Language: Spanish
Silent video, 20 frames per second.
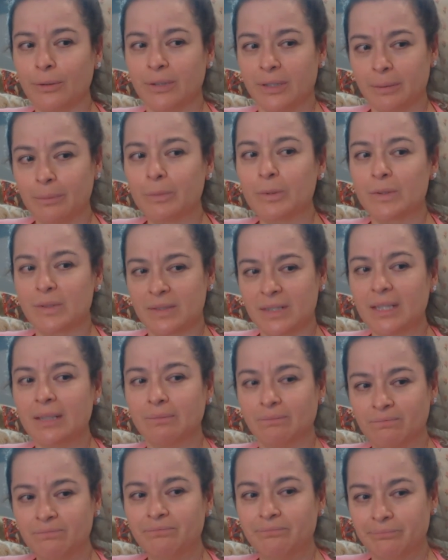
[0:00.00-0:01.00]
el sí, qué
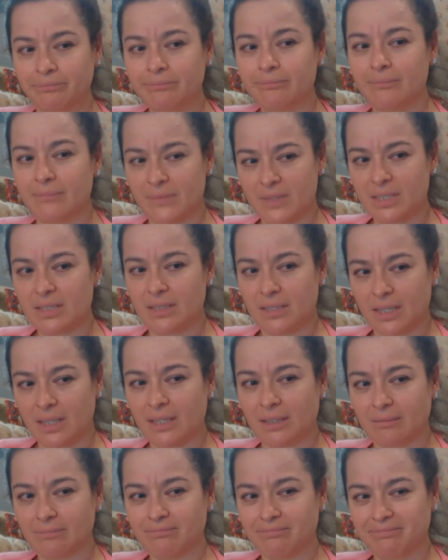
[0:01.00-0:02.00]
horror, qué bueno
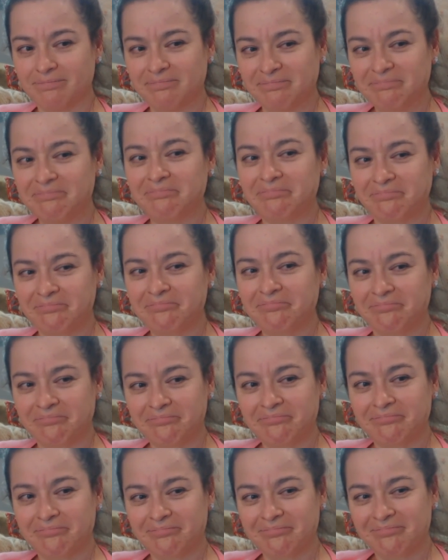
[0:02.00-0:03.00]
que lo lograste. Hiciste
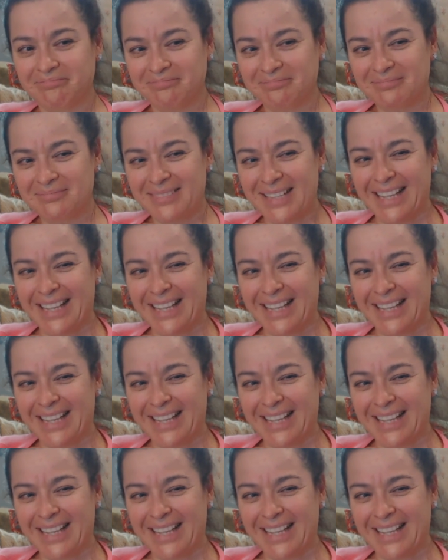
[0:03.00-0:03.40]
un buen trabajo.